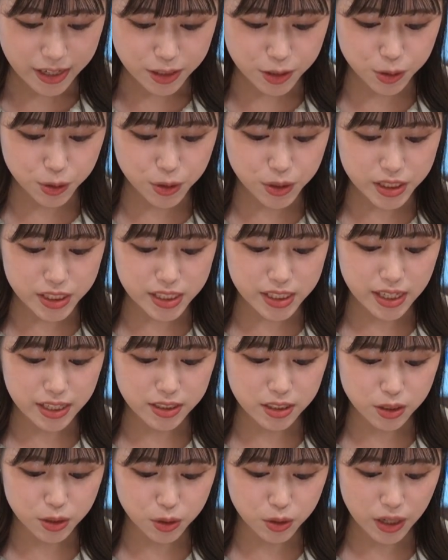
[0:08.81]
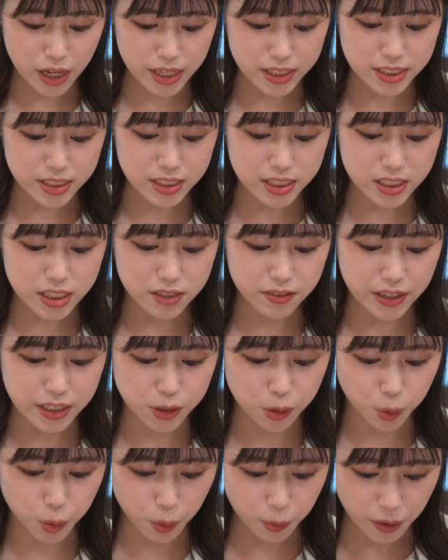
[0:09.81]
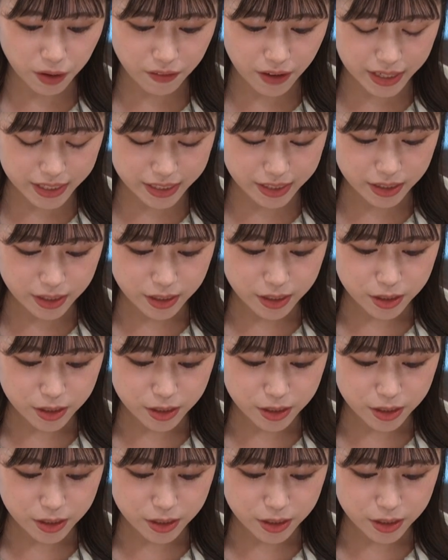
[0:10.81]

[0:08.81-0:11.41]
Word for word: 11月18日は外回り